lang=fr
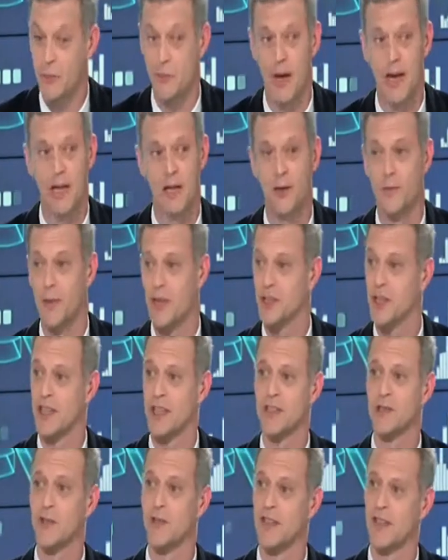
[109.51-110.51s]
Et parler au
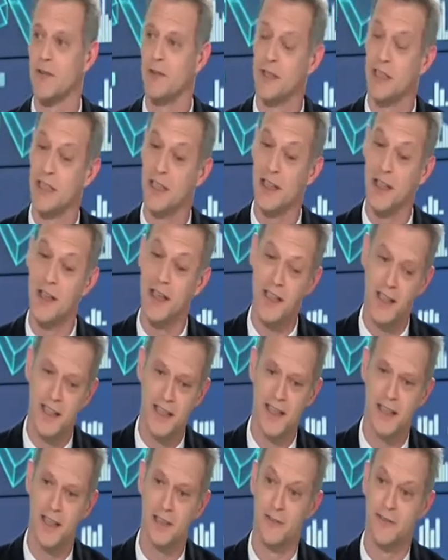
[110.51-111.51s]
marché, qu'est-ce que ça veut dire
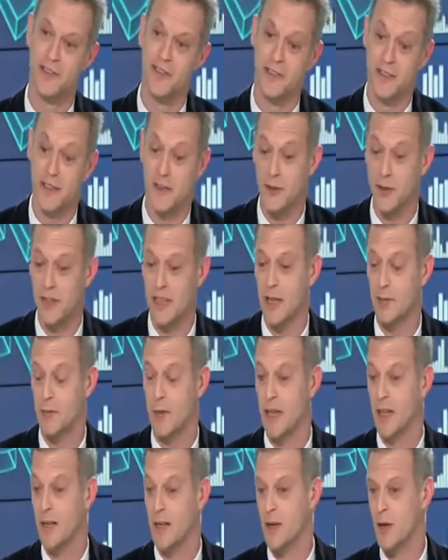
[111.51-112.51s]
ça, ça, veut
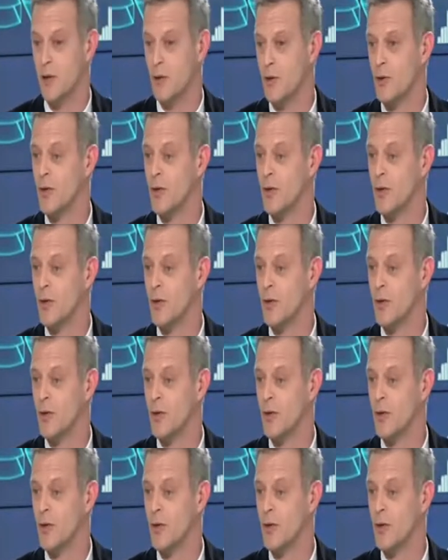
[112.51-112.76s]
dire, ben,